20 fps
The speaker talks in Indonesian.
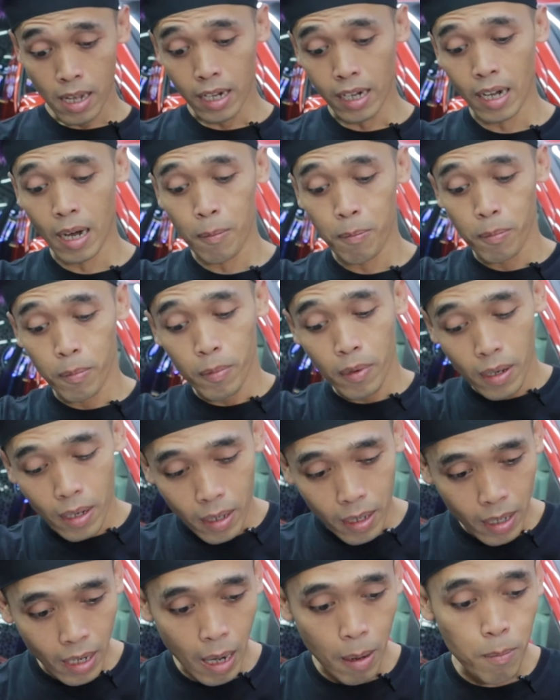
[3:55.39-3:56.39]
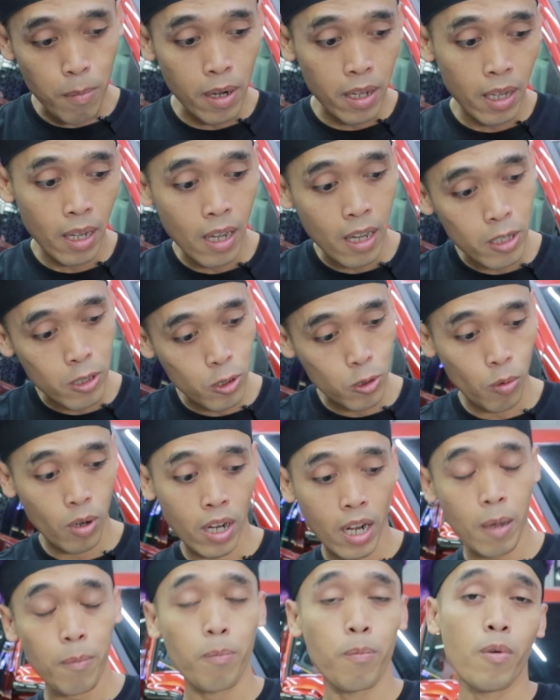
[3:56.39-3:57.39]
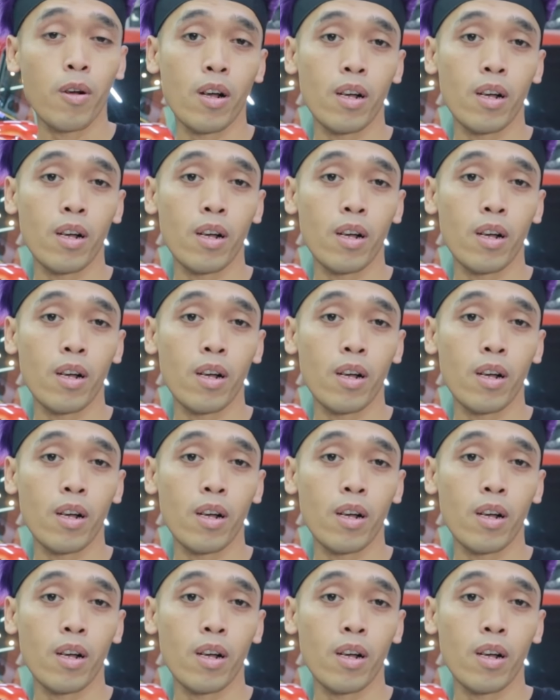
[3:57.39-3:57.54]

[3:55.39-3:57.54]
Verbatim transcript: kerap kabelnya sesuai dengan